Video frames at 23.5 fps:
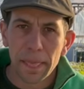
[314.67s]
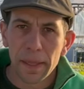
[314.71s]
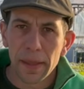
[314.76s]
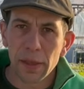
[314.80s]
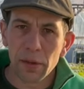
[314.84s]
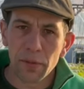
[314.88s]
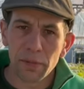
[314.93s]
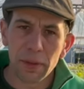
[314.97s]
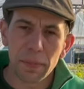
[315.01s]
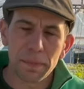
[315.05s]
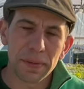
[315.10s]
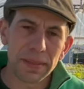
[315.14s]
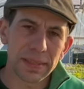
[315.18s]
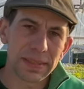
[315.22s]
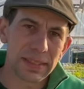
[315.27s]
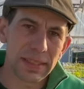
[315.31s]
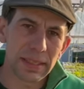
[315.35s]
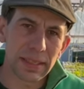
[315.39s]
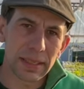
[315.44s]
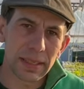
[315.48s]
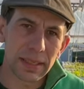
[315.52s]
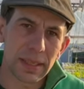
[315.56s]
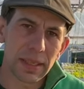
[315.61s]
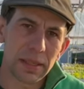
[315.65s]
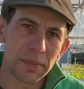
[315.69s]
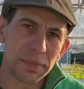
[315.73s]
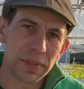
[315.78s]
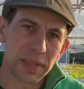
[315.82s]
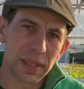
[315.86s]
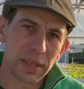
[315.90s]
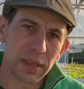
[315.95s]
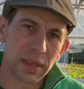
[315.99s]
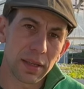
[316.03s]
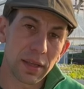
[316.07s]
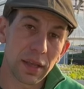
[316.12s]
et on va passer eh
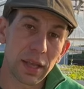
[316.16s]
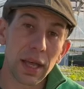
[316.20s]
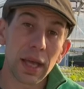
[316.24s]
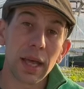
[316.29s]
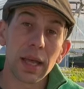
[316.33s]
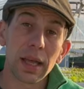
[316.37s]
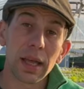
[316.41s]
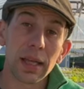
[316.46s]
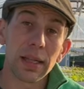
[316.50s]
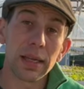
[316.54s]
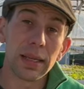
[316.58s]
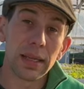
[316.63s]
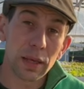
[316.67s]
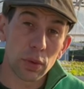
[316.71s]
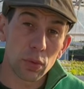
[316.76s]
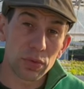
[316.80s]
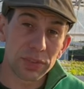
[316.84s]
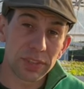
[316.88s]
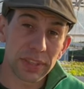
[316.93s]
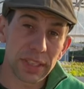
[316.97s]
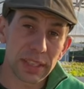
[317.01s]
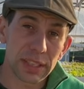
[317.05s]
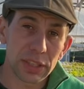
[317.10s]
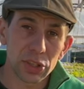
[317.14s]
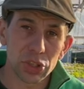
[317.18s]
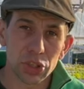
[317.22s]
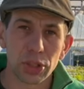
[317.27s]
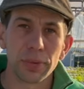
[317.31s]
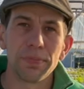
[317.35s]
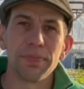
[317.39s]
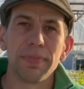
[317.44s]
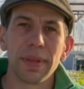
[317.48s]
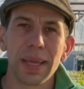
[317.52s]
bien à l'arrosage,